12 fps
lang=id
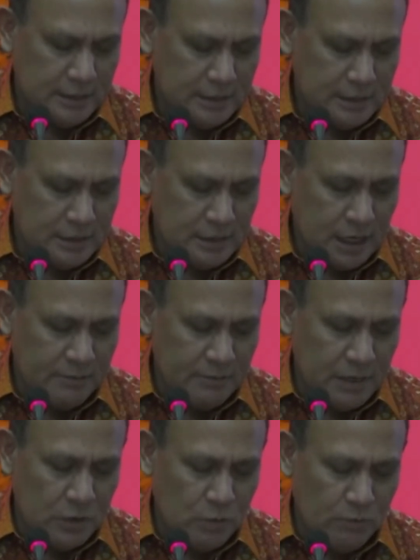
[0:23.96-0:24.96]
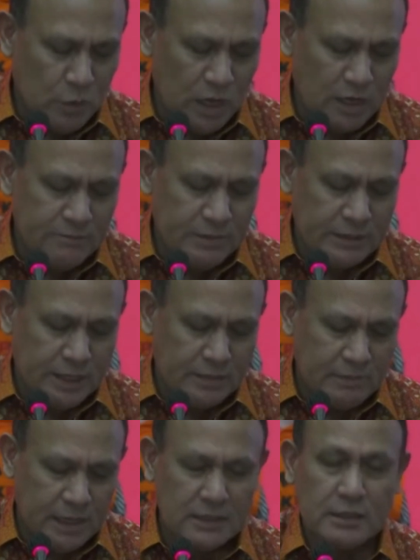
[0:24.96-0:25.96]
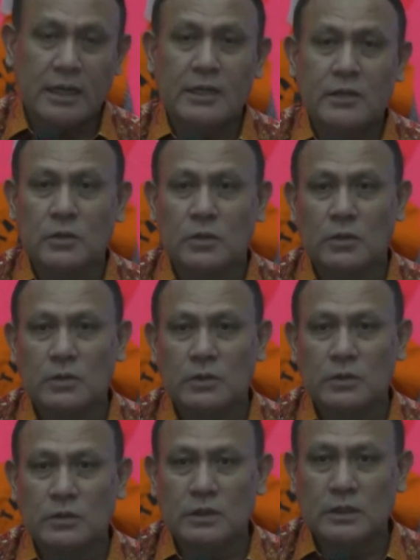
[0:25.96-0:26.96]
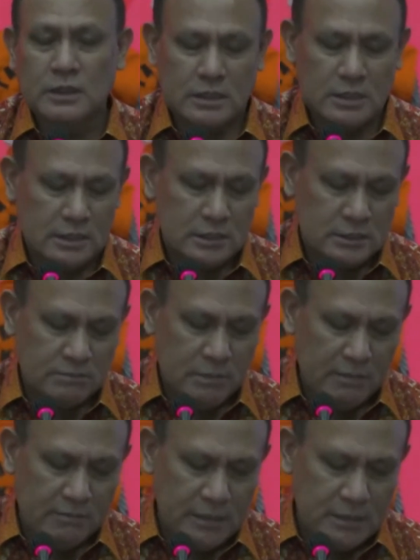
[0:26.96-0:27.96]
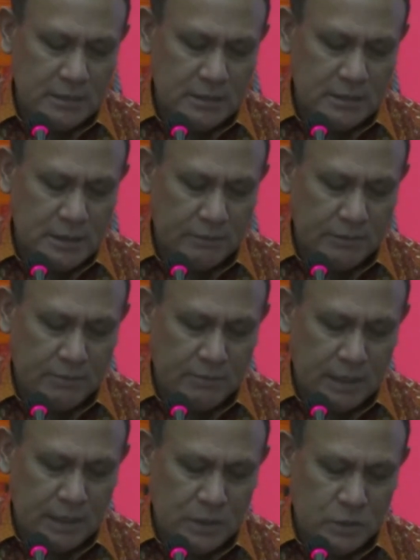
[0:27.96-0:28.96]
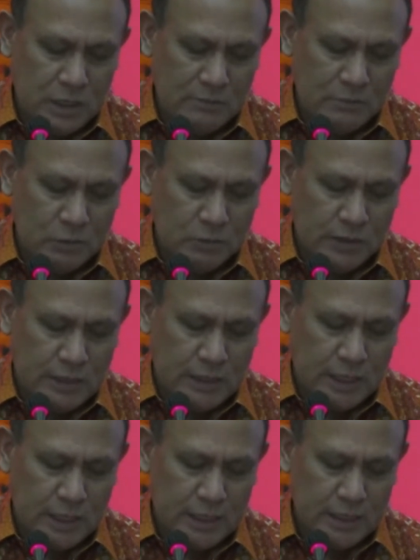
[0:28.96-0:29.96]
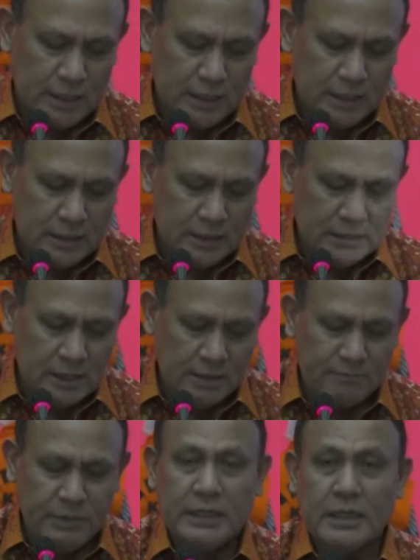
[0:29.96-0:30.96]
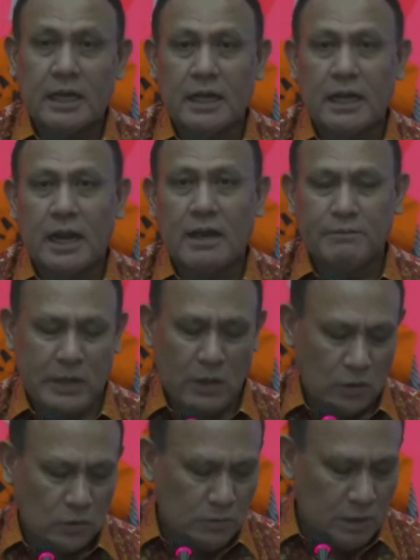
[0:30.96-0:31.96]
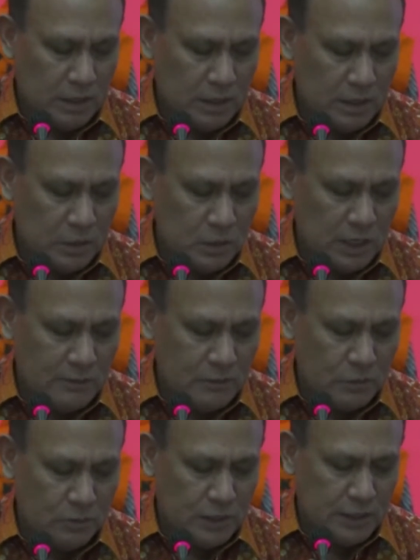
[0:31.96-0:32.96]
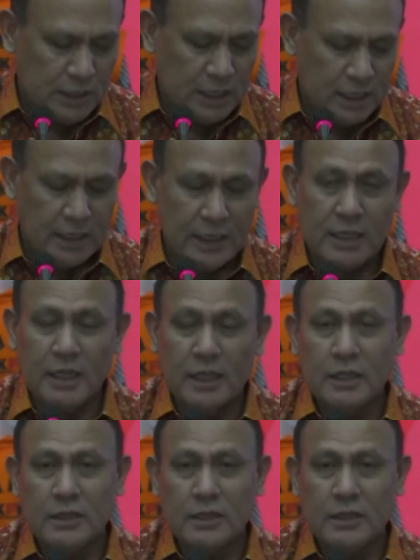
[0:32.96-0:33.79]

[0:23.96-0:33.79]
menjelaskan sekitar tahun 2012 PT Pertamina Persero memiliki rencana untuk mengadakan LNG sebagai alternatif mengatasi terjadinya defisit gas